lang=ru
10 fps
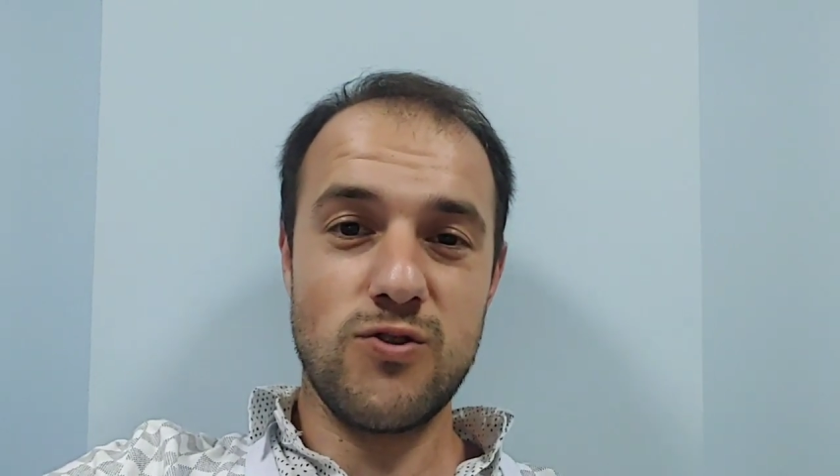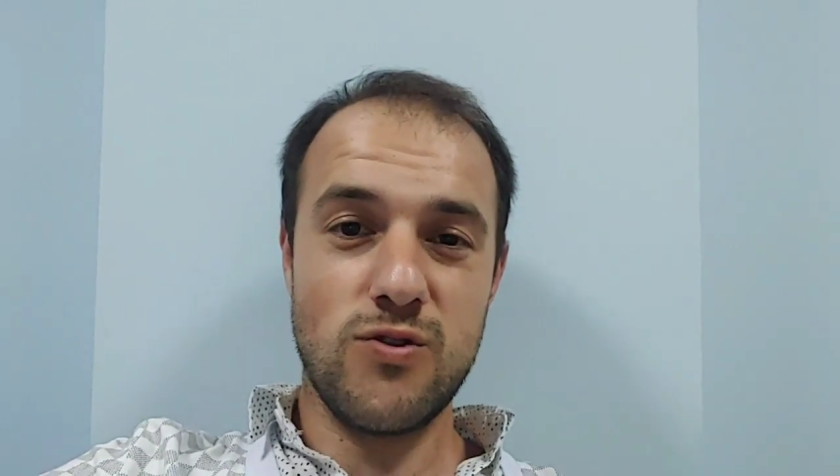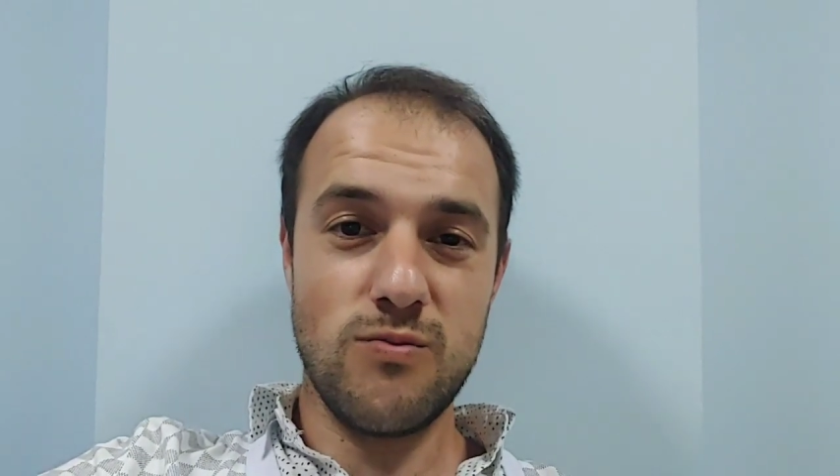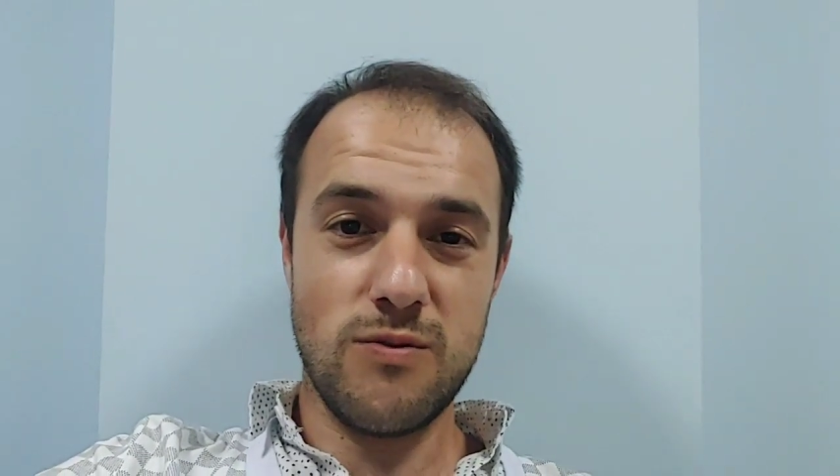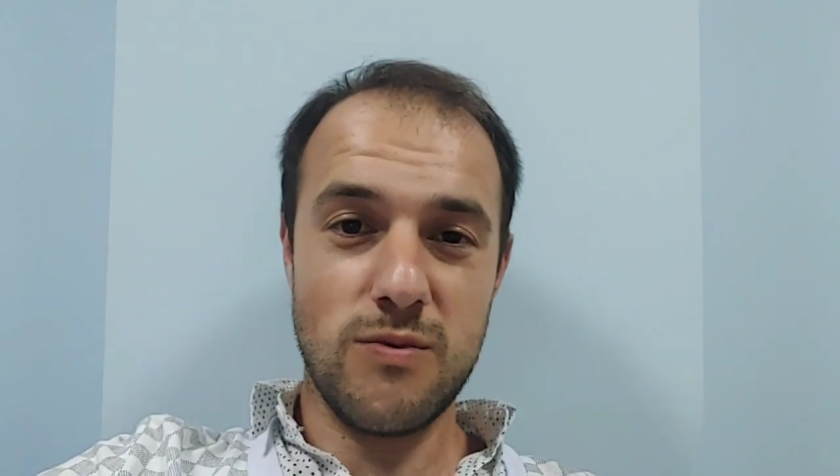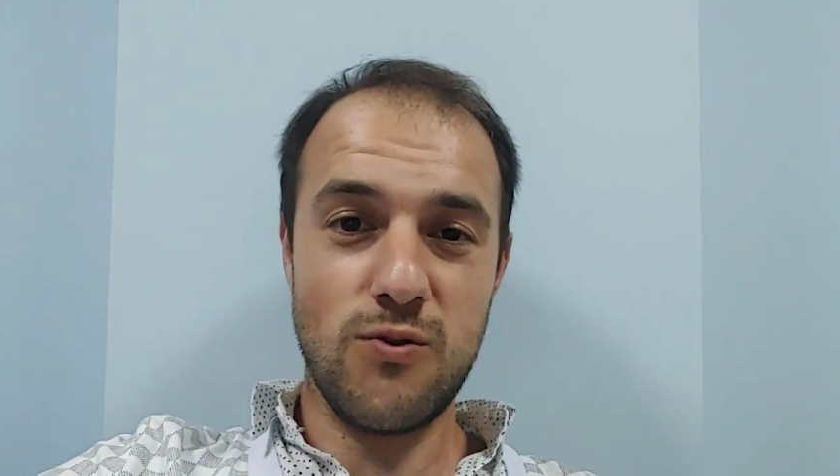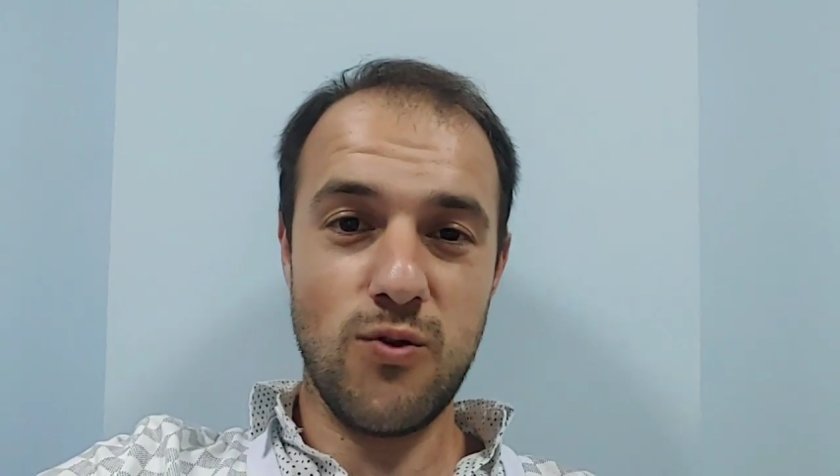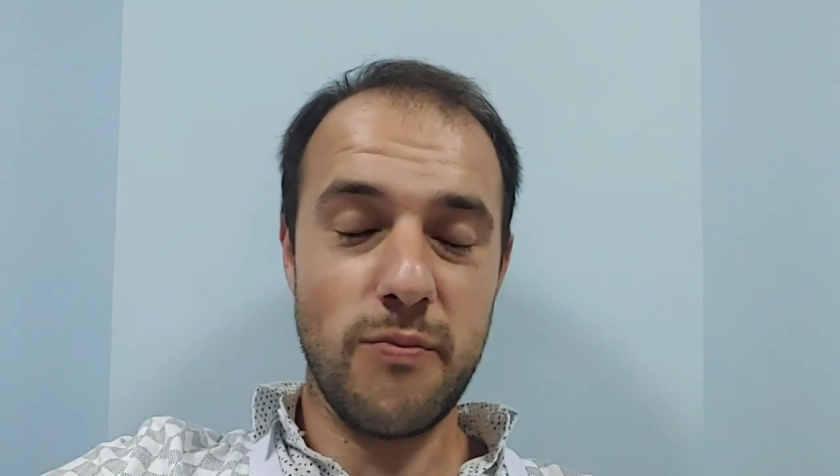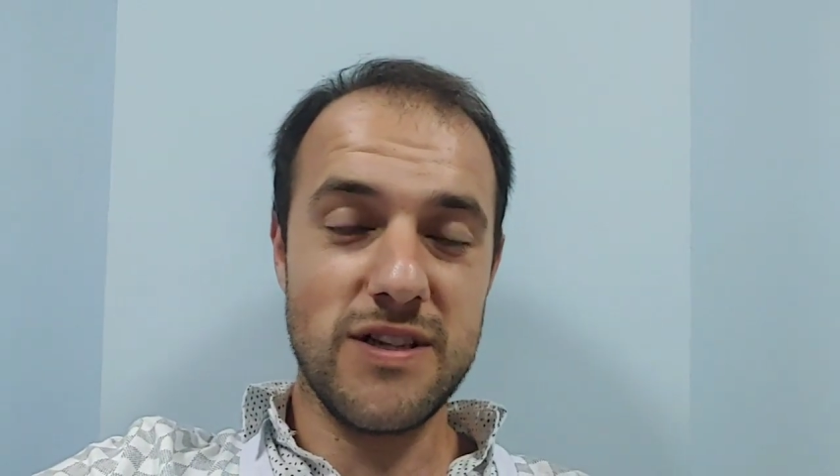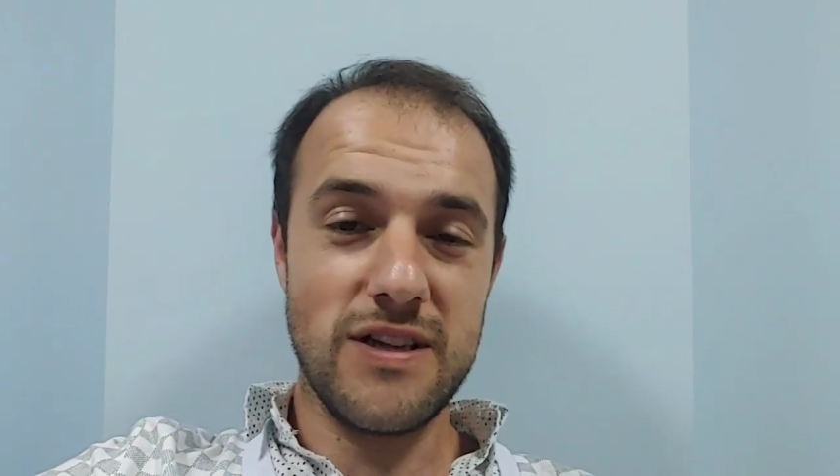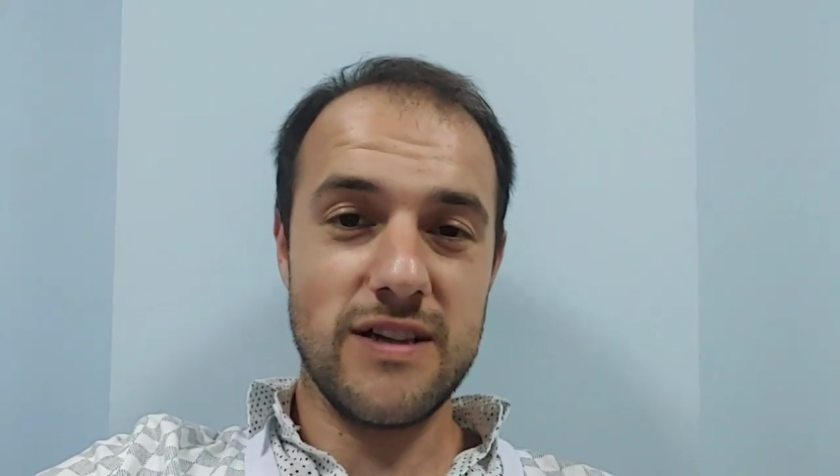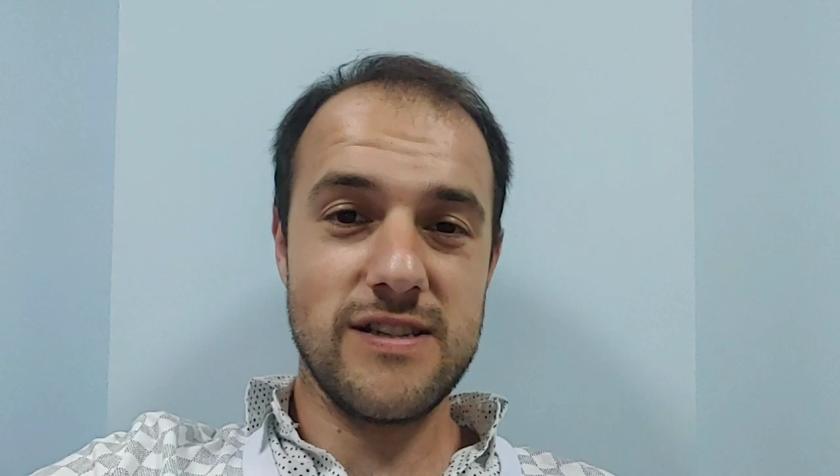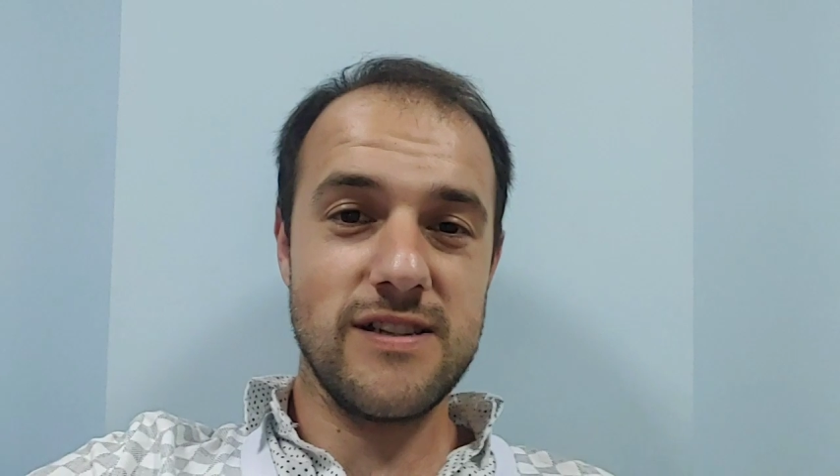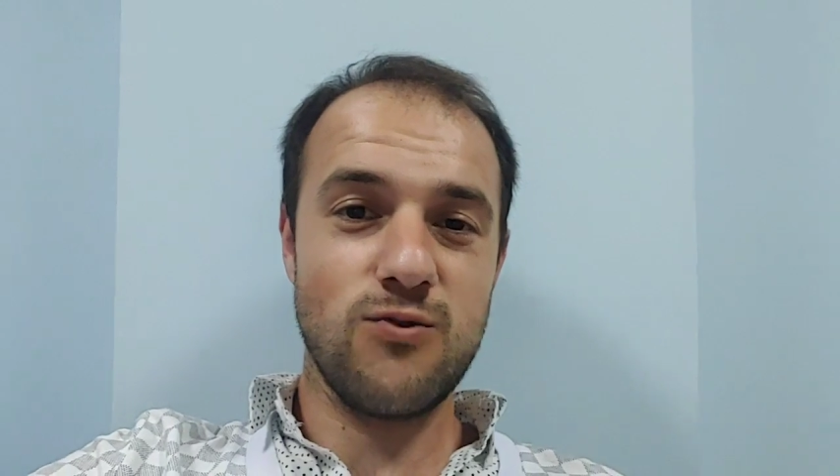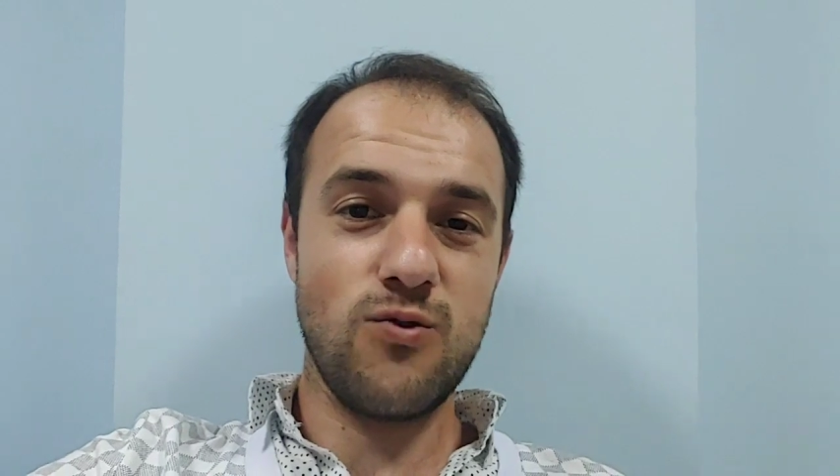чтобы могло
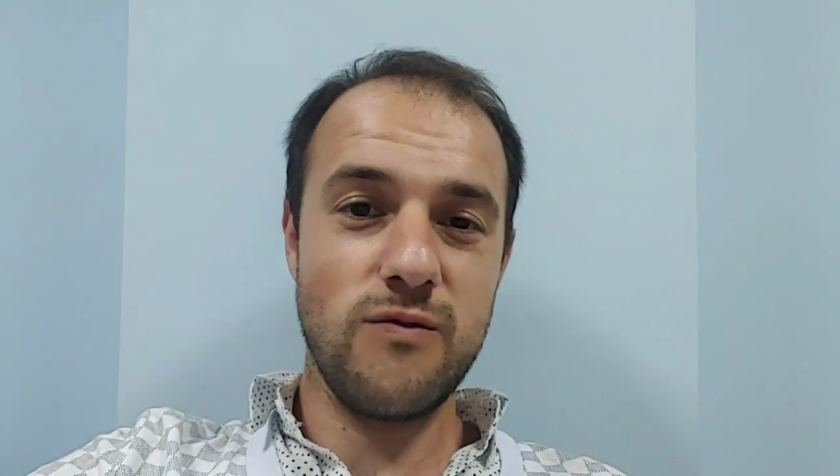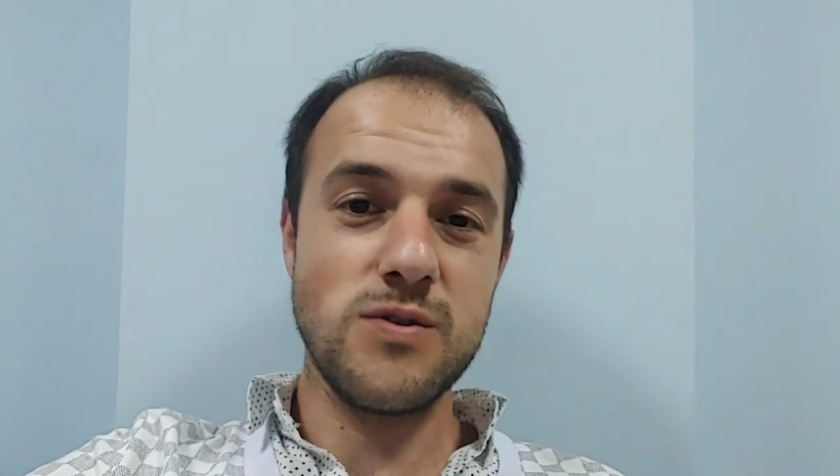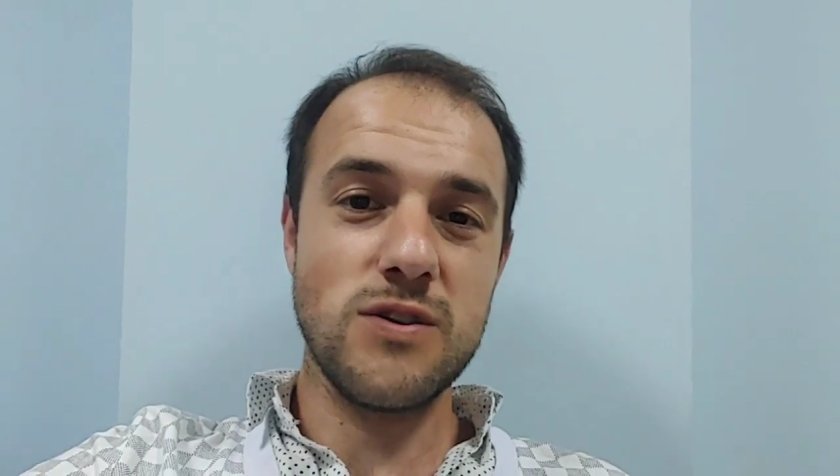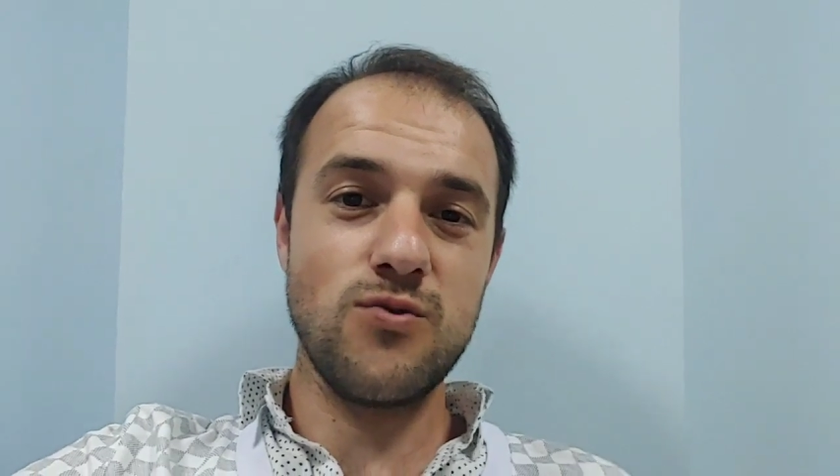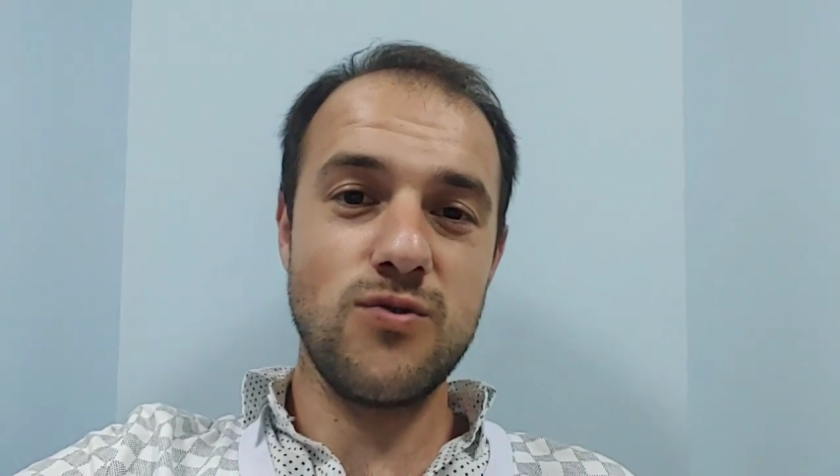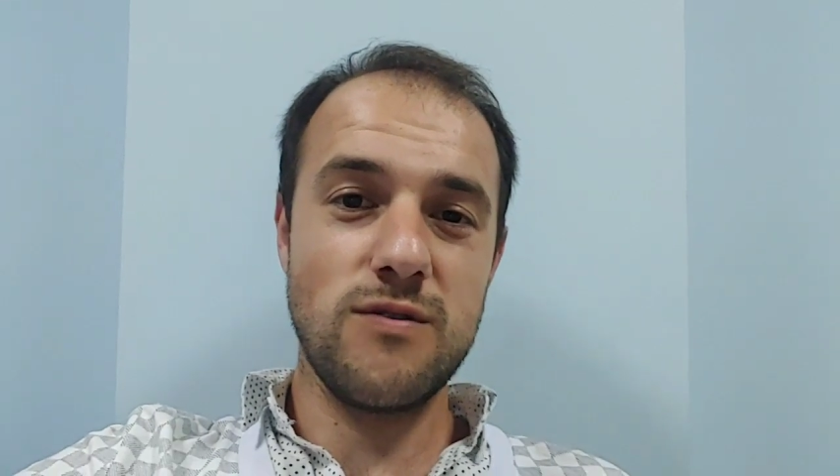подняться на такую высоту,